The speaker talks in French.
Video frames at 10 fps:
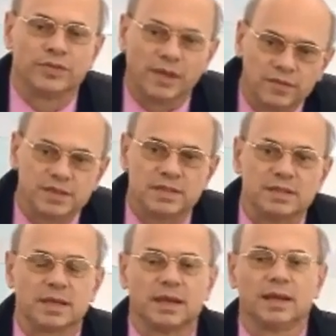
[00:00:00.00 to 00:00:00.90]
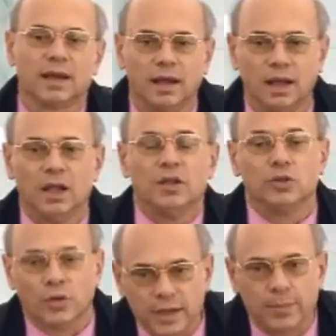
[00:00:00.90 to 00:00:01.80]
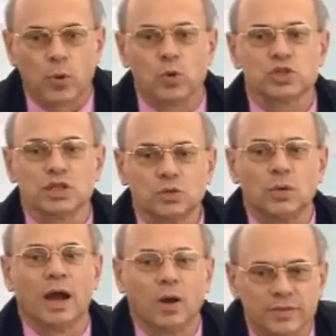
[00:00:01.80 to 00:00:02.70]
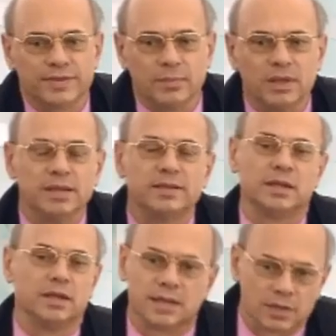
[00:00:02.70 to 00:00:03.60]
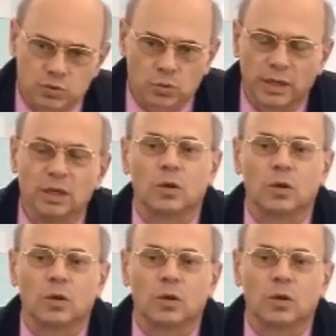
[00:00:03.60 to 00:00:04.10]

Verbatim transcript: déficitaires, dans des projets dont la rentabilité est assurée,